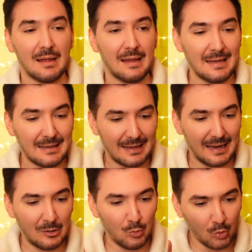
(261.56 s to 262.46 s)
Ich
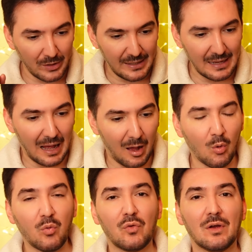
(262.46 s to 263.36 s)
gehe nur hier
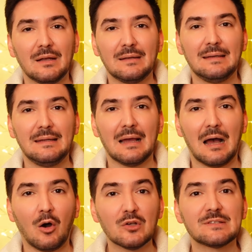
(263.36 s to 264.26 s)
auf
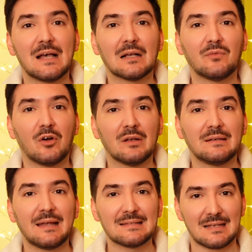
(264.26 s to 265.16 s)
die Aussage
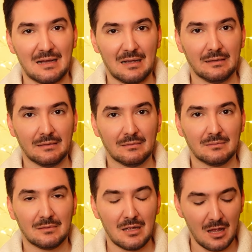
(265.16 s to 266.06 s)
von Tessa ein.
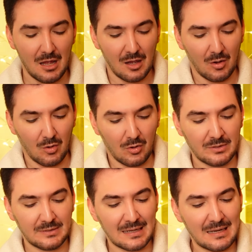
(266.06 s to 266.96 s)

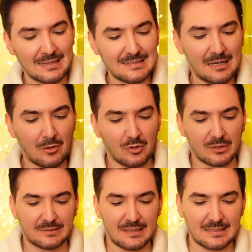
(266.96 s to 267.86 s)
Und dann hat sie auch noch
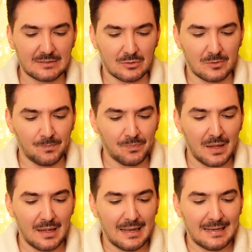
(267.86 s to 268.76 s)
gesagt, so,
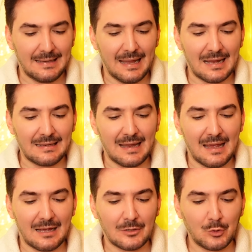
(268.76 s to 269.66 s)
der,
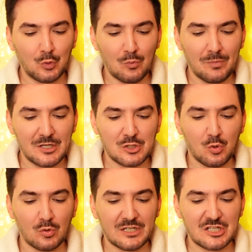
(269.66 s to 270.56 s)
der du mich
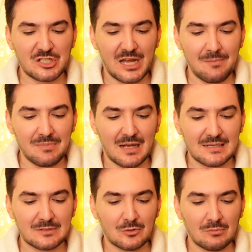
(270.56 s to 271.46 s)
schon geschämt
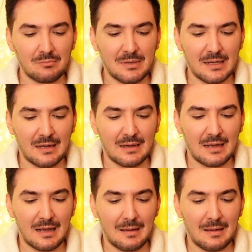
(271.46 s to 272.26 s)
hast und mir